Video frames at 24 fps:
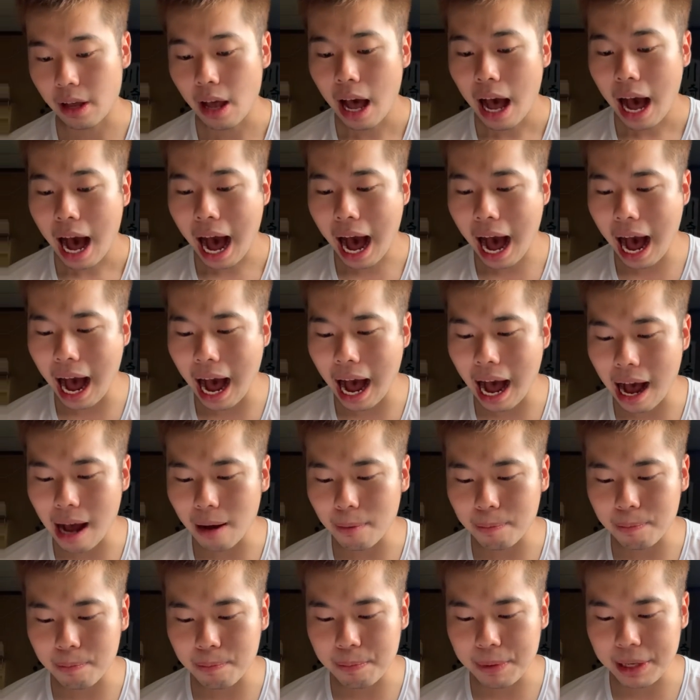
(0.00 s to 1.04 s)

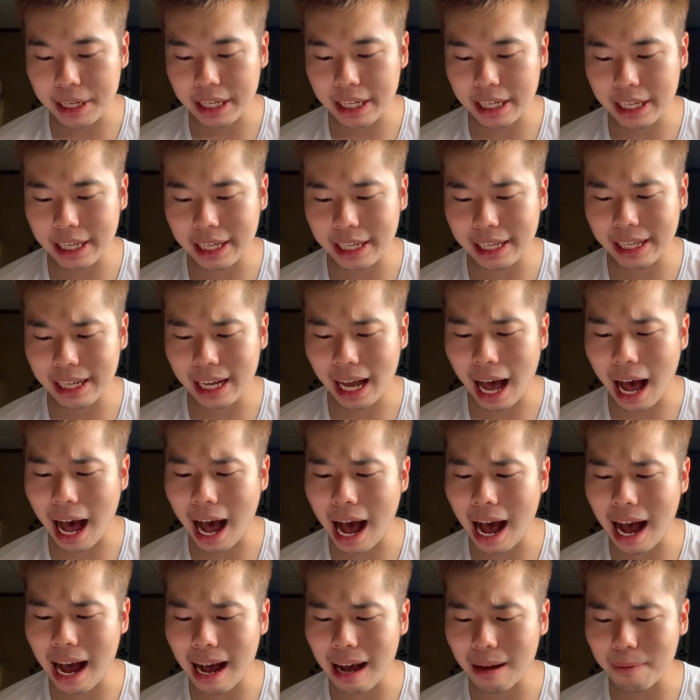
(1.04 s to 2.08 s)

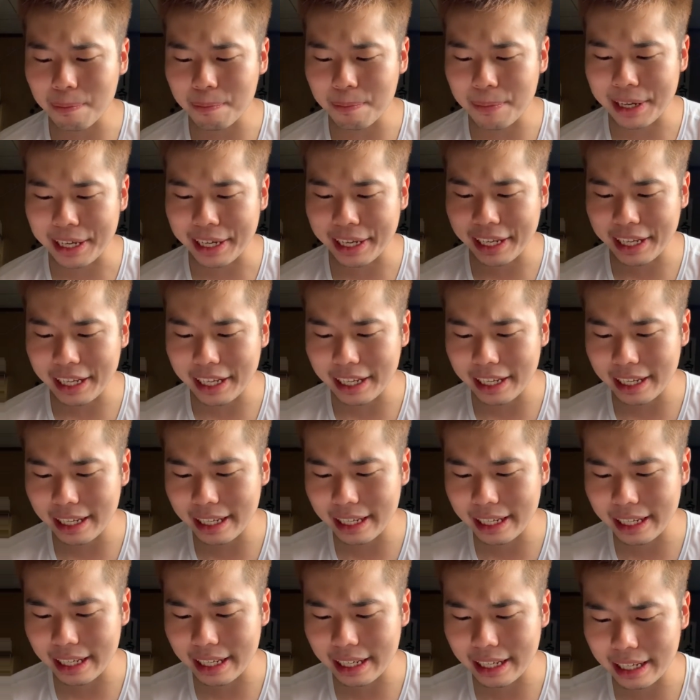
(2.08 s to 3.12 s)

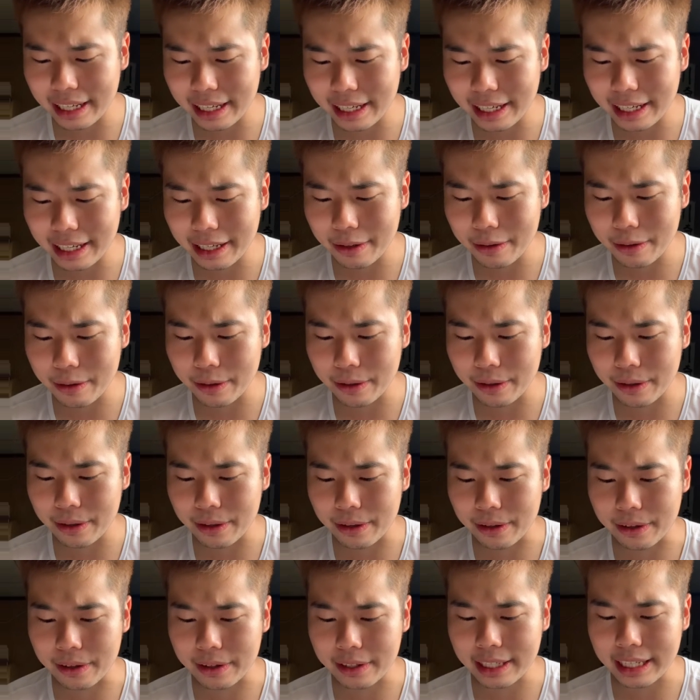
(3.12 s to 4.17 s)
ハッピーハッピーいい
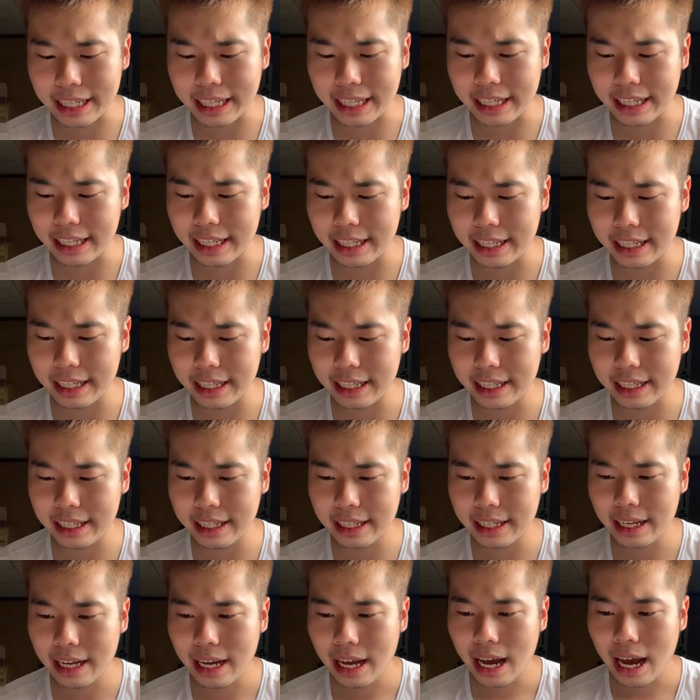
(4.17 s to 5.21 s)
空
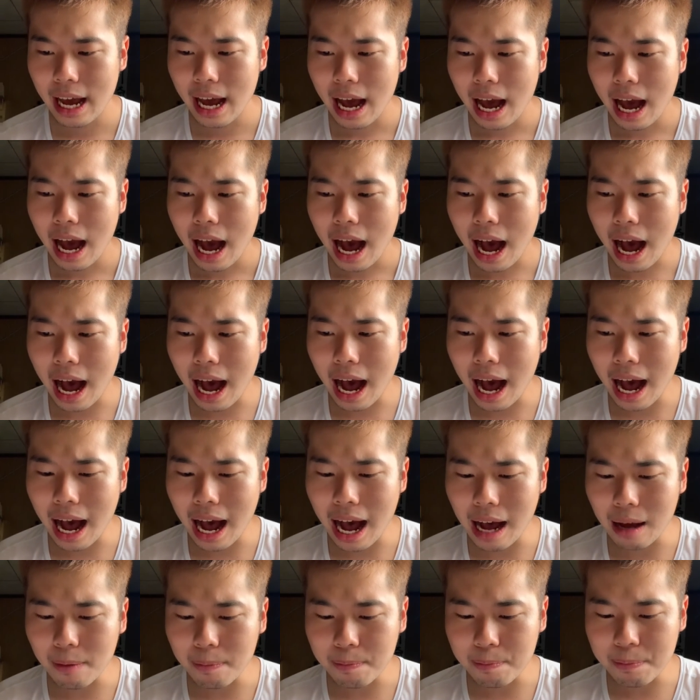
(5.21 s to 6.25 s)
気。
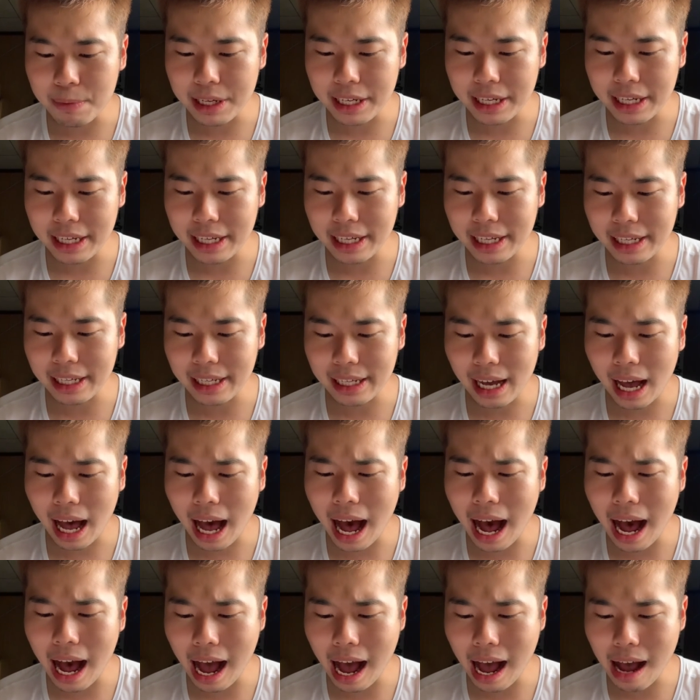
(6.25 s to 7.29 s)

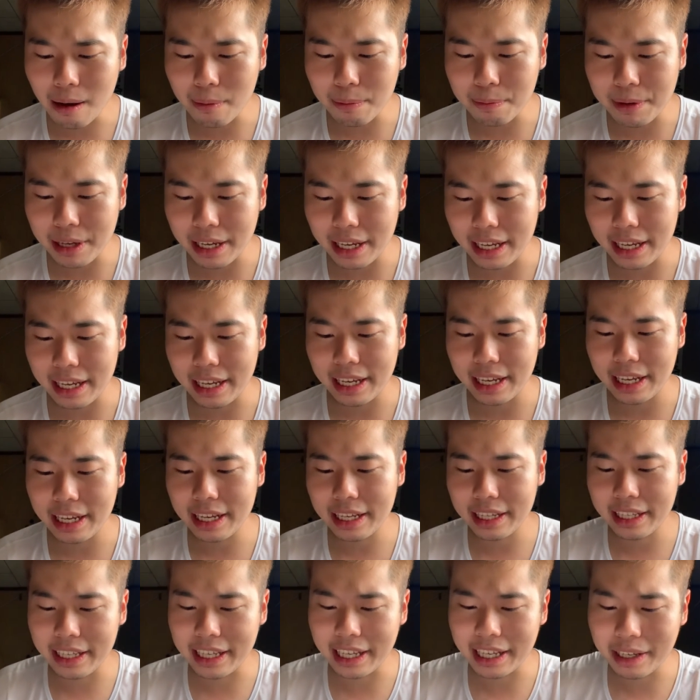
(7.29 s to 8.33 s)

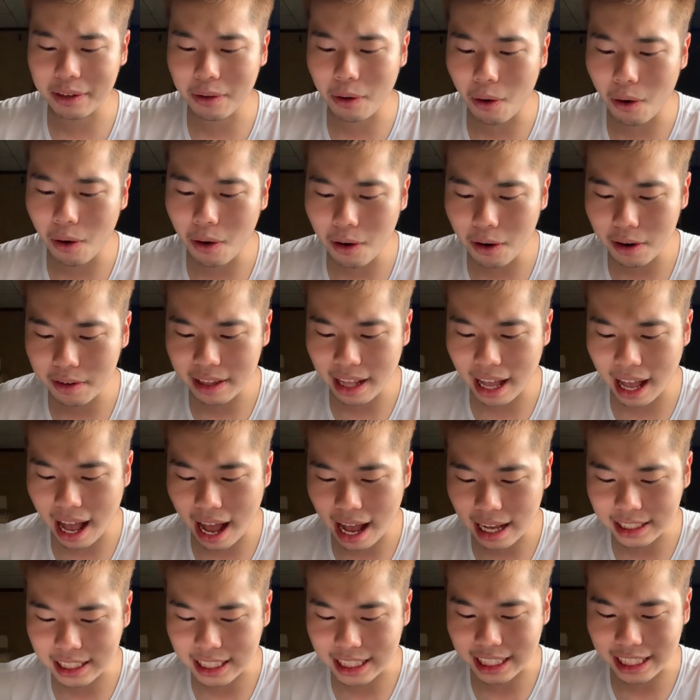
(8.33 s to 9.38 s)
ハッピーハッピー着こ
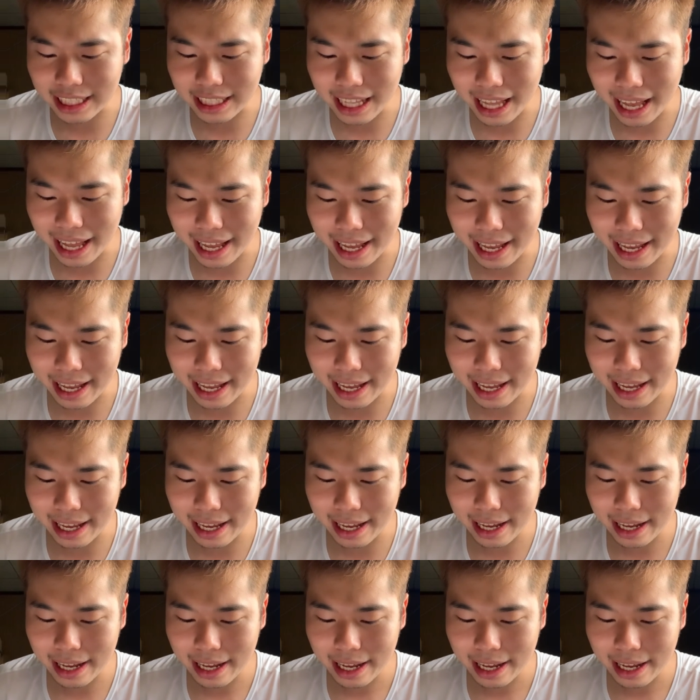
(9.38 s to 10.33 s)
なして。